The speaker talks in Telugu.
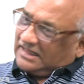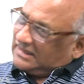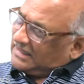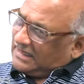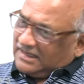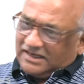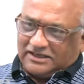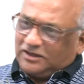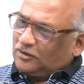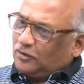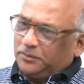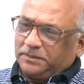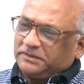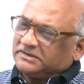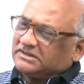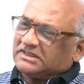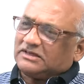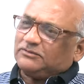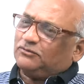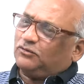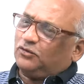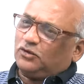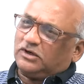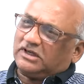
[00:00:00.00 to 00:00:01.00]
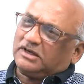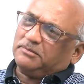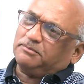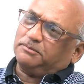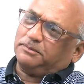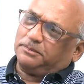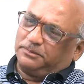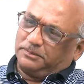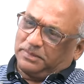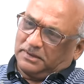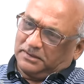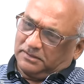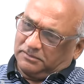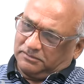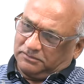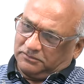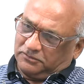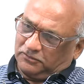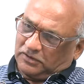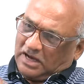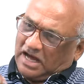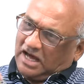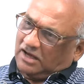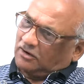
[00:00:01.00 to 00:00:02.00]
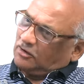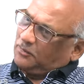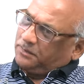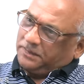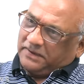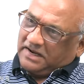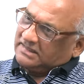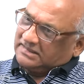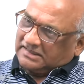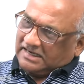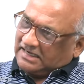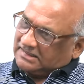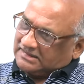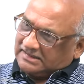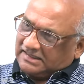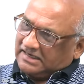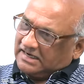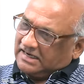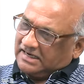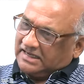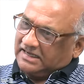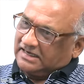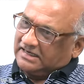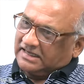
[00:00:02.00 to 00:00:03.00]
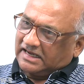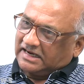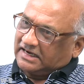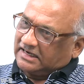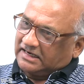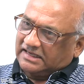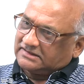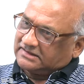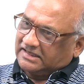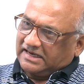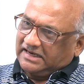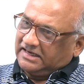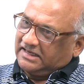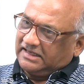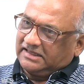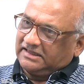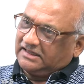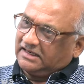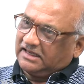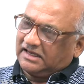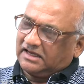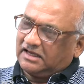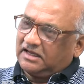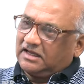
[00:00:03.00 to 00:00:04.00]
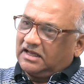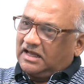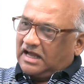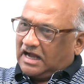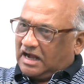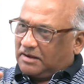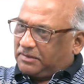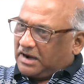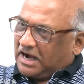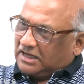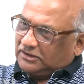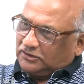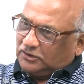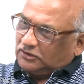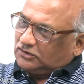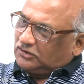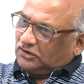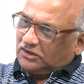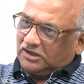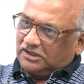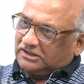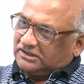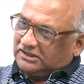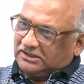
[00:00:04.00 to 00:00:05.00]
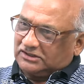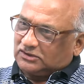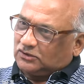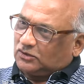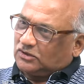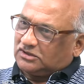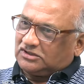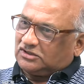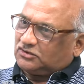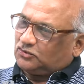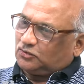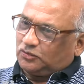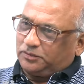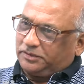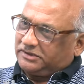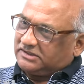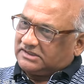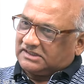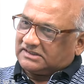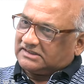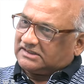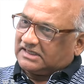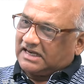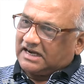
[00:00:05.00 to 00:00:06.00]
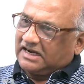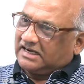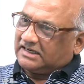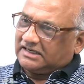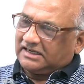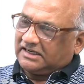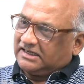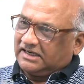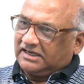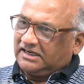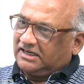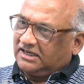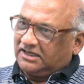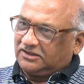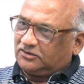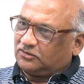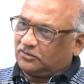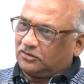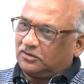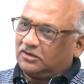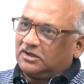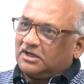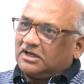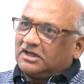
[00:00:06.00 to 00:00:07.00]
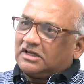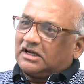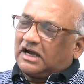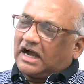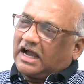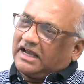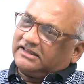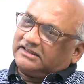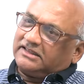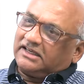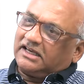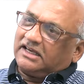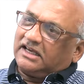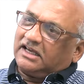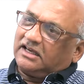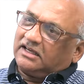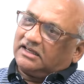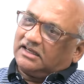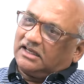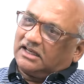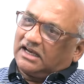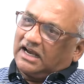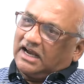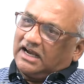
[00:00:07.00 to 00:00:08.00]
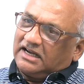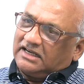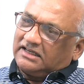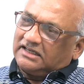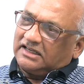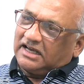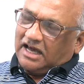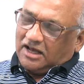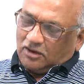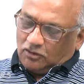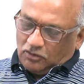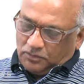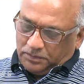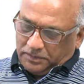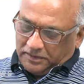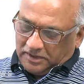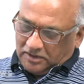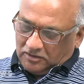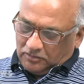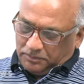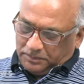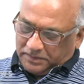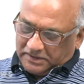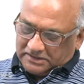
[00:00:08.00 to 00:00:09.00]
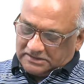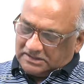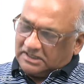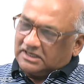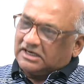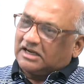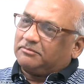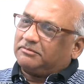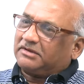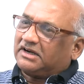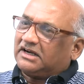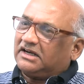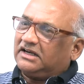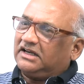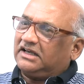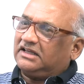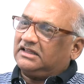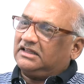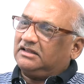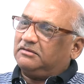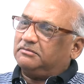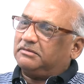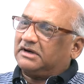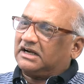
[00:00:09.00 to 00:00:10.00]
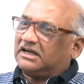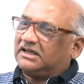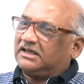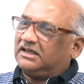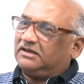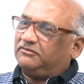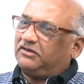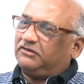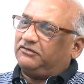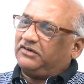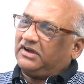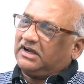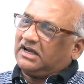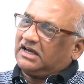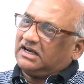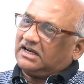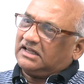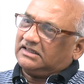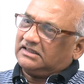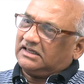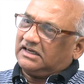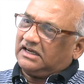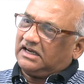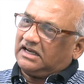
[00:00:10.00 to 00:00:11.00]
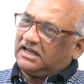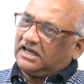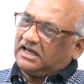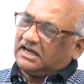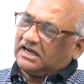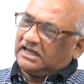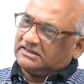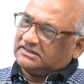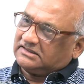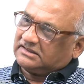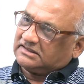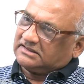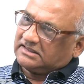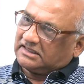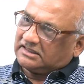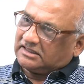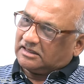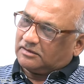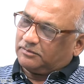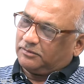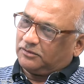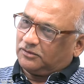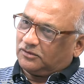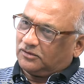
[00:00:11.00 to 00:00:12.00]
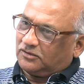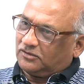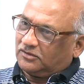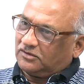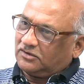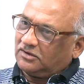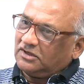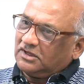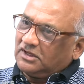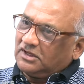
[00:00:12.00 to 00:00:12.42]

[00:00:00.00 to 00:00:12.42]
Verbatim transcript: అదే నిరూపిస్తూ ఊరికే ఆరోపణే చేస్తున్నాడు కానీ ఎక్కడా జరిగింది ఆ బాధితుడిని తీసుకొచ్చి చూపించిన సంఘటన కానీ లేదు అయితే ఇలాంటి ఆరోపణలు ప్రజలు నమ్మరనేది మనకి వివేకానంద రెడ్డి గారి హత్య సందర్భంలో